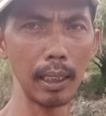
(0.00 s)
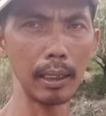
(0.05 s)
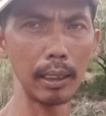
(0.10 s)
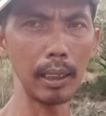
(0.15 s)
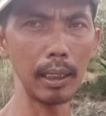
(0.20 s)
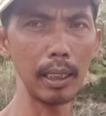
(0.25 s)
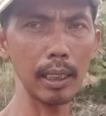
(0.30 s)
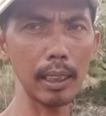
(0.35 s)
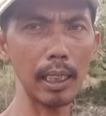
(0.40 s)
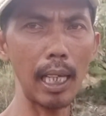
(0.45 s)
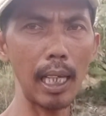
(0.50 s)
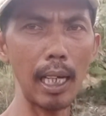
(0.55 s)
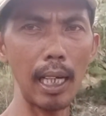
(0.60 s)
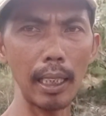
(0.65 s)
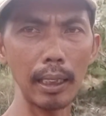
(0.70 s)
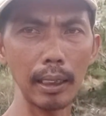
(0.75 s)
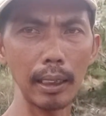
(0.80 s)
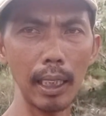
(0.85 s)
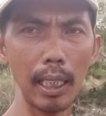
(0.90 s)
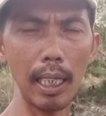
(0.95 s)
jenis
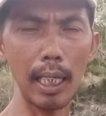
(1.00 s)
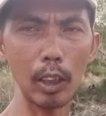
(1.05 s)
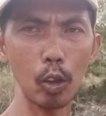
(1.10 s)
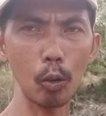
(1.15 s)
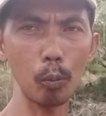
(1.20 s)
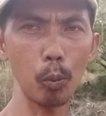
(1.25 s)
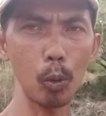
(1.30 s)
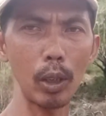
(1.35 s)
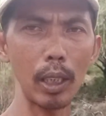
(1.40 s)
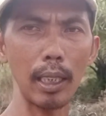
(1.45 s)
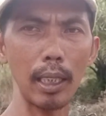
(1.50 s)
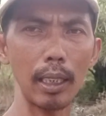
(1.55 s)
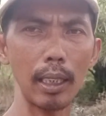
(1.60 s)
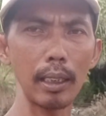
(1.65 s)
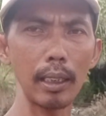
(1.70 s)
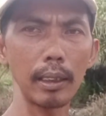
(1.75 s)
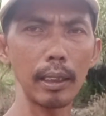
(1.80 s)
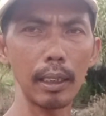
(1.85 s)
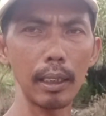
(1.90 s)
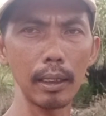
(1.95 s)
lahannya ataupun
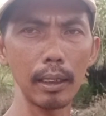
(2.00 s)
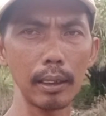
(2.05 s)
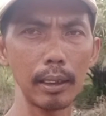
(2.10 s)
harganya.